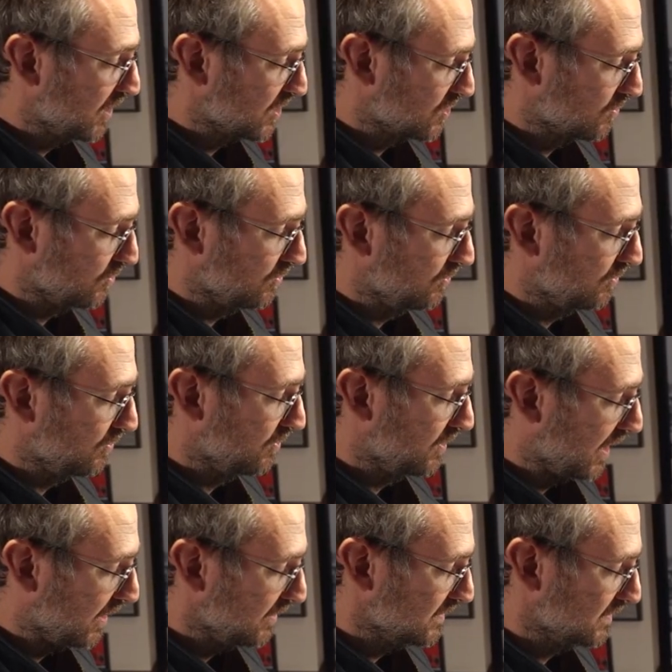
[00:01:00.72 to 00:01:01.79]

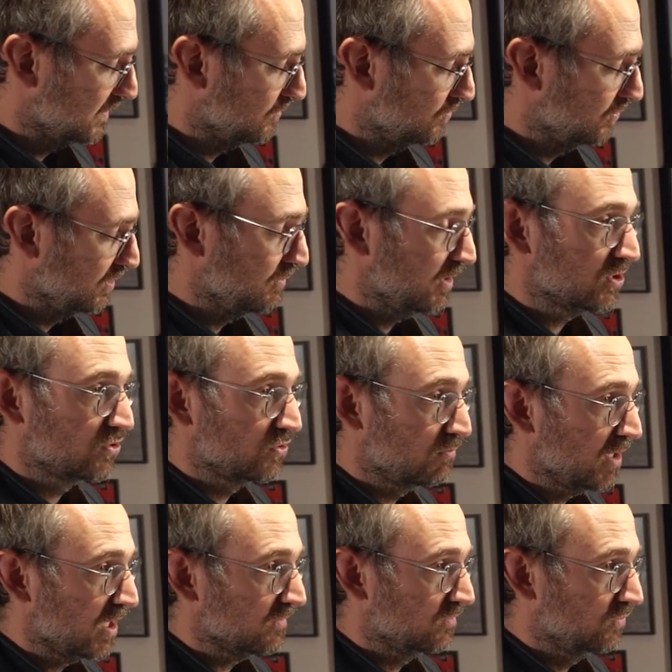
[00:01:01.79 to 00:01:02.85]
image-là. C'est une image de
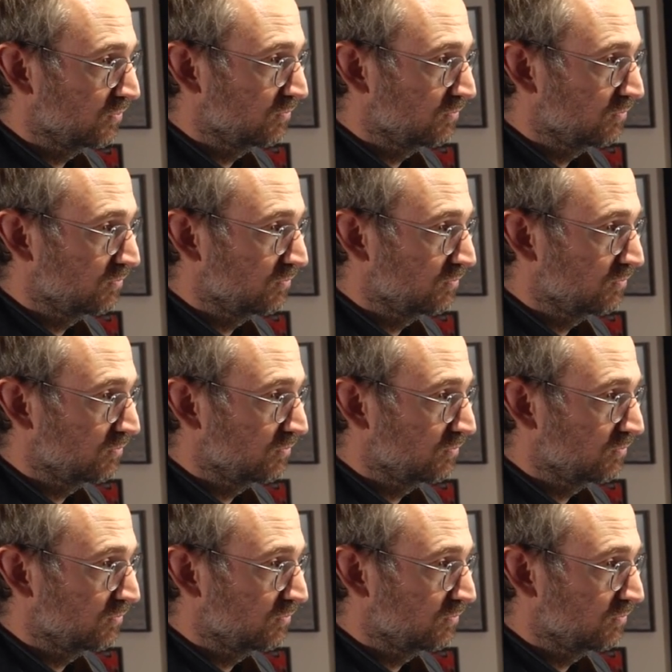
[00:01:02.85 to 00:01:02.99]
mars